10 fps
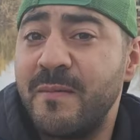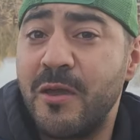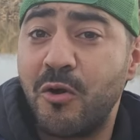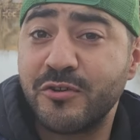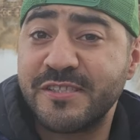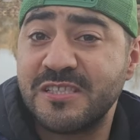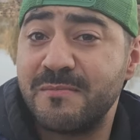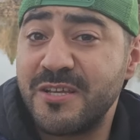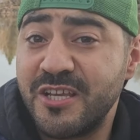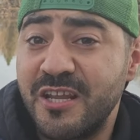فيما يخص
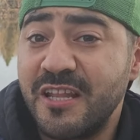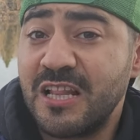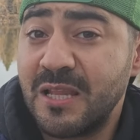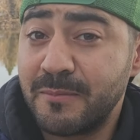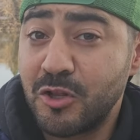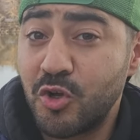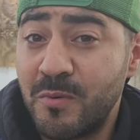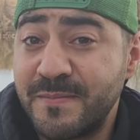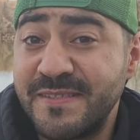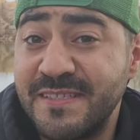المجالات اللي
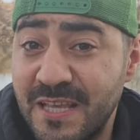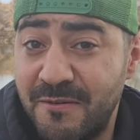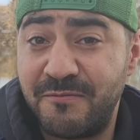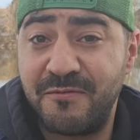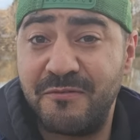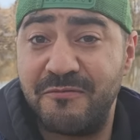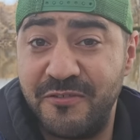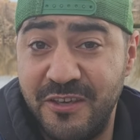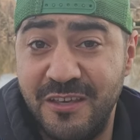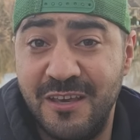مطلوبه بزاف
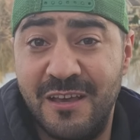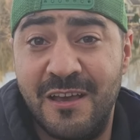في